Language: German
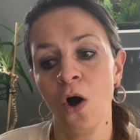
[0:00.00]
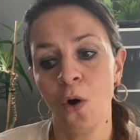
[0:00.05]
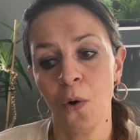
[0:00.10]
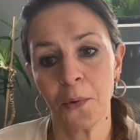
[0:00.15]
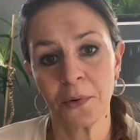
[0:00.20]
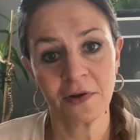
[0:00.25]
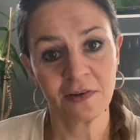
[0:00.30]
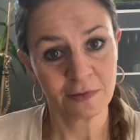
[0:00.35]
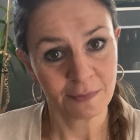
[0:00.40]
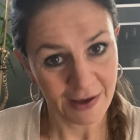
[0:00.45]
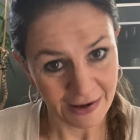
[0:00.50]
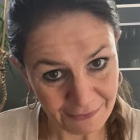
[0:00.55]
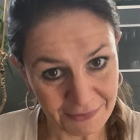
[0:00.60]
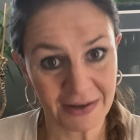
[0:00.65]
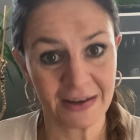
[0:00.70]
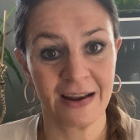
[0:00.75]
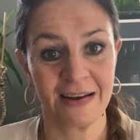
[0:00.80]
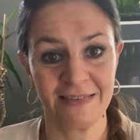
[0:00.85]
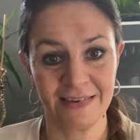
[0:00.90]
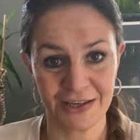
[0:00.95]
Und das werden
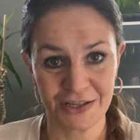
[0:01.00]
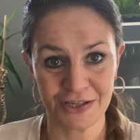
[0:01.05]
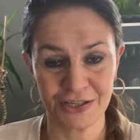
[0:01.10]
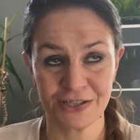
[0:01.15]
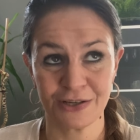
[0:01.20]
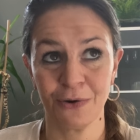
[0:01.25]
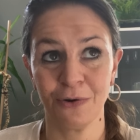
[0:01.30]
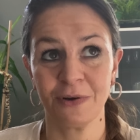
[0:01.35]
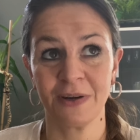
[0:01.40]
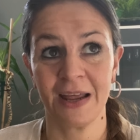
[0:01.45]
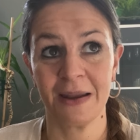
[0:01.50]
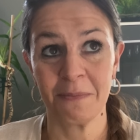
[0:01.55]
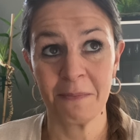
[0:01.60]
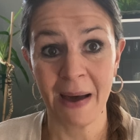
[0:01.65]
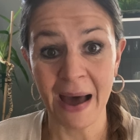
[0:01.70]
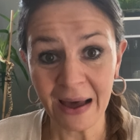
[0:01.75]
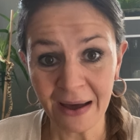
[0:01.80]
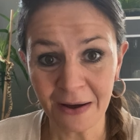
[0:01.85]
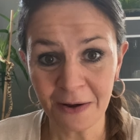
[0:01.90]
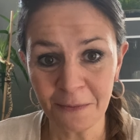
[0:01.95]
wir tatsächlich auch dann
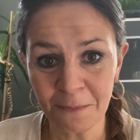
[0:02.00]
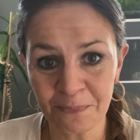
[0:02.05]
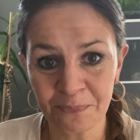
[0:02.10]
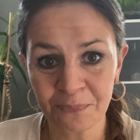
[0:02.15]
machen.